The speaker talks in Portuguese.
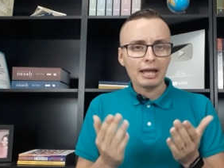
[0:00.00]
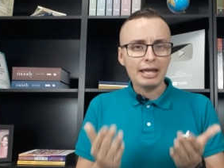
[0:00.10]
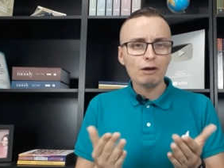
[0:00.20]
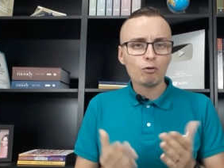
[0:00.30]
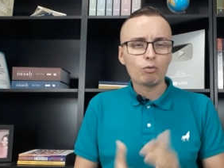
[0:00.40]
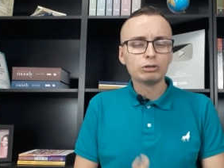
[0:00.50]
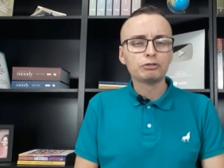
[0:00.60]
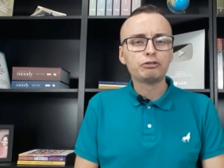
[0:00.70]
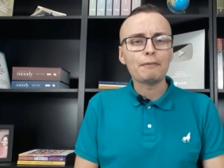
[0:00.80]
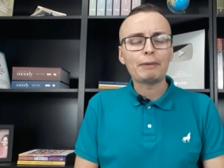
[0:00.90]
Eu,
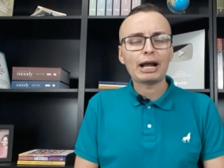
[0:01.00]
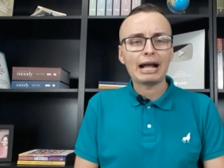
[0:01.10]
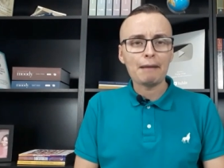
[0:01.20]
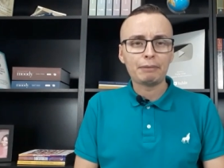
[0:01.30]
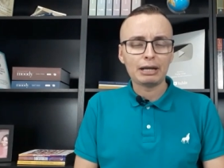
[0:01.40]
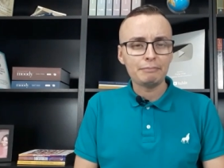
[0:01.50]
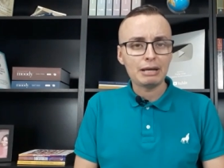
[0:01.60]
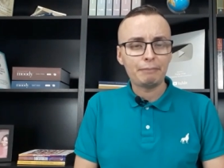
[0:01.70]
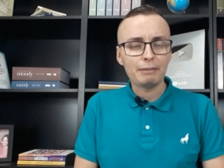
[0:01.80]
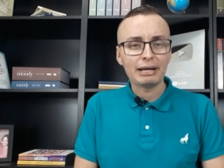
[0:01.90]
quando fui pregar pela
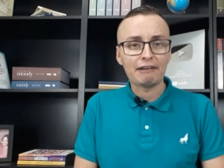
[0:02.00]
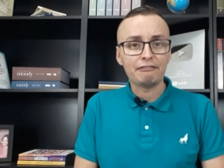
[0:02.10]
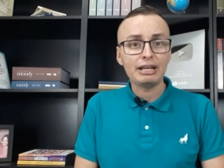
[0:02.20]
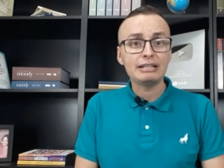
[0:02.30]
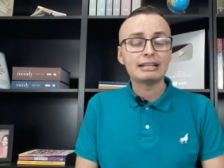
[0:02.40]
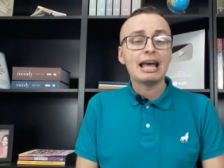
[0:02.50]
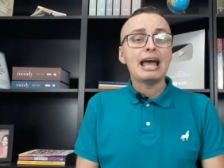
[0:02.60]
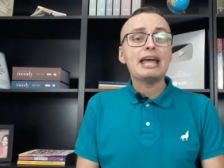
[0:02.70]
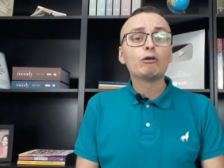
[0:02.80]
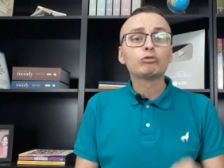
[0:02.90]
minha primeira vez,
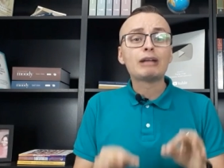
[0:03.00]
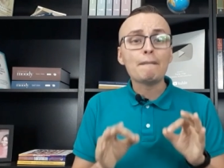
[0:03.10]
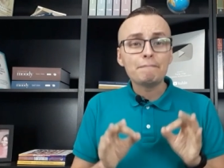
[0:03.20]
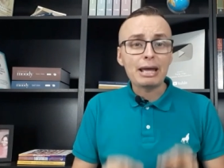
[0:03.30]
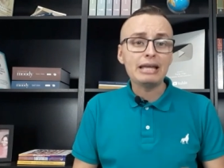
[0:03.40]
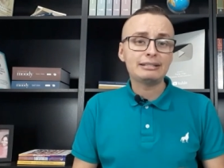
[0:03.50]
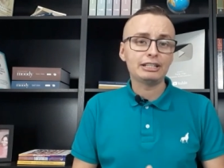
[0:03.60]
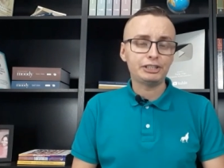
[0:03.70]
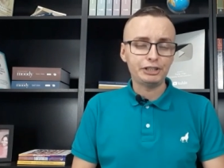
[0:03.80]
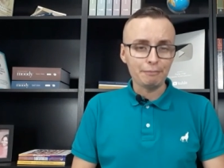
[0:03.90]
eu também
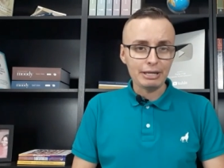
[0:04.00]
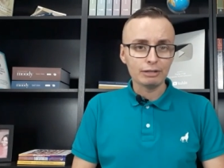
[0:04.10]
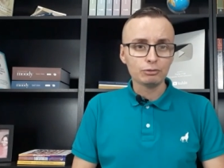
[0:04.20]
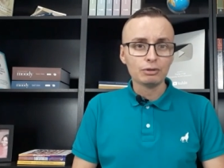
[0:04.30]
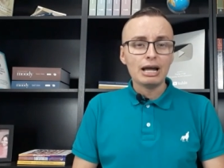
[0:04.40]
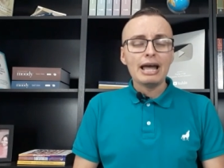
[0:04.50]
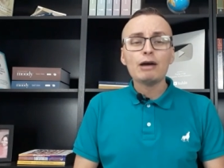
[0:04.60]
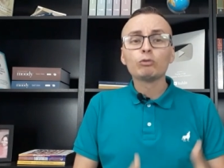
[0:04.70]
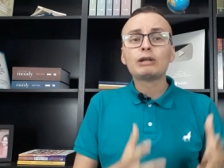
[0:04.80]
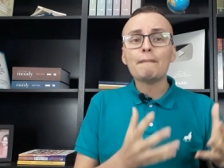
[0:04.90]
senti medo,
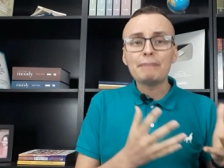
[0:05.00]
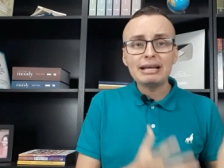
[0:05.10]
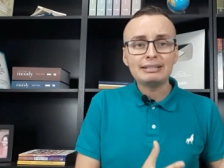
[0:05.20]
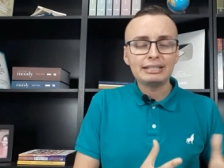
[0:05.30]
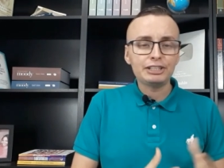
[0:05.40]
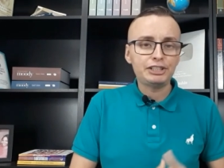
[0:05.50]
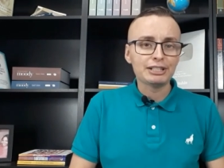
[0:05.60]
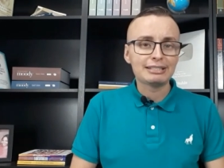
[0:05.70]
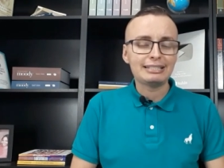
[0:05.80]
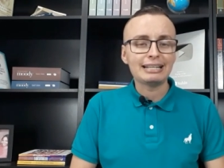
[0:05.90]
eu também senti
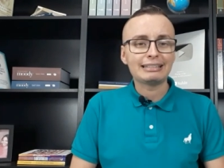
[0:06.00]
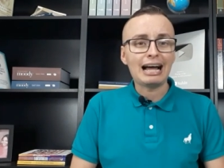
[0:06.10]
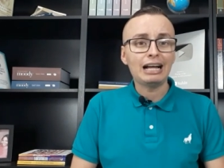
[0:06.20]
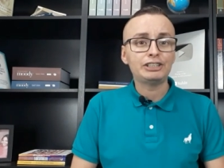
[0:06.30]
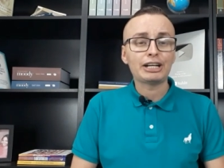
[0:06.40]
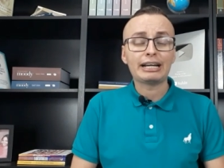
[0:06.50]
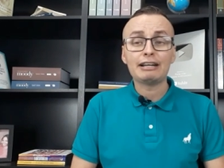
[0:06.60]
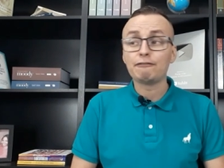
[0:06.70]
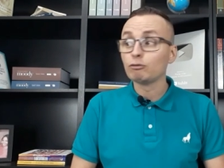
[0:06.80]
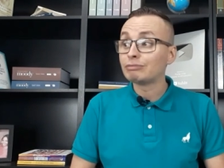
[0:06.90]
ansiedade,
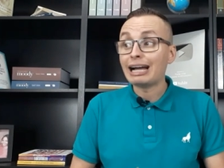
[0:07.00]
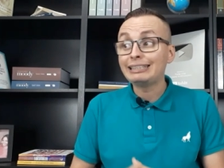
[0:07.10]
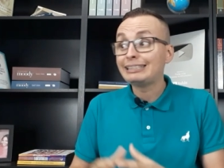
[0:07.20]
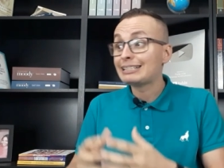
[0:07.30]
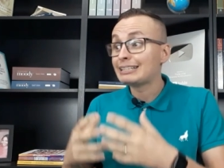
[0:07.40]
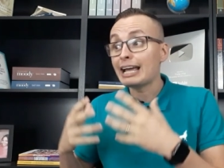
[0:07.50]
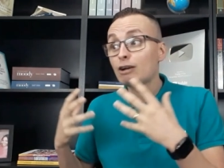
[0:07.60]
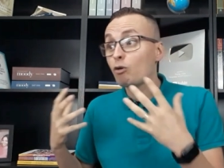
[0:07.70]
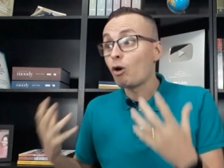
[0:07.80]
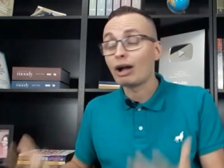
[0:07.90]
aquela vontade de
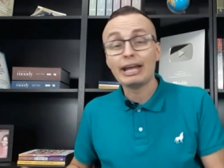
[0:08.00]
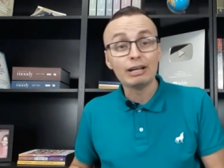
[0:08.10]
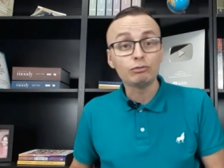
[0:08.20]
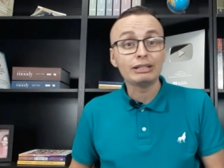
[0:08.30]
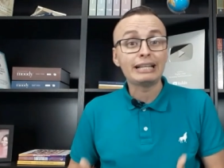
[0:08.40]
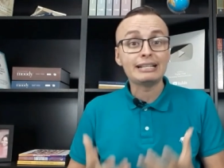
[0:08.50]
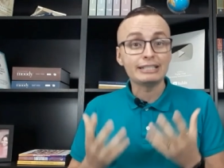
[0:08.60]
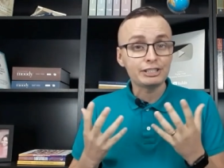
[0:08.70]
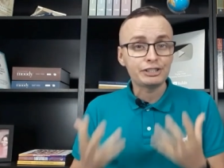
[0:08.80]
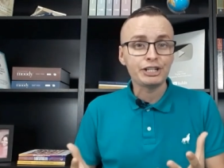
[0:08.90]
sair correndo e
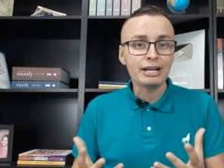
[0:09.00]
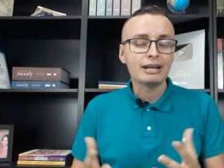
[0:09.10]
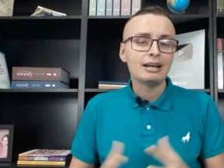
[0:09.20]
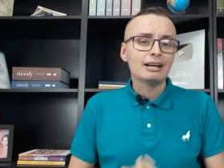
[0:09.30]
desistir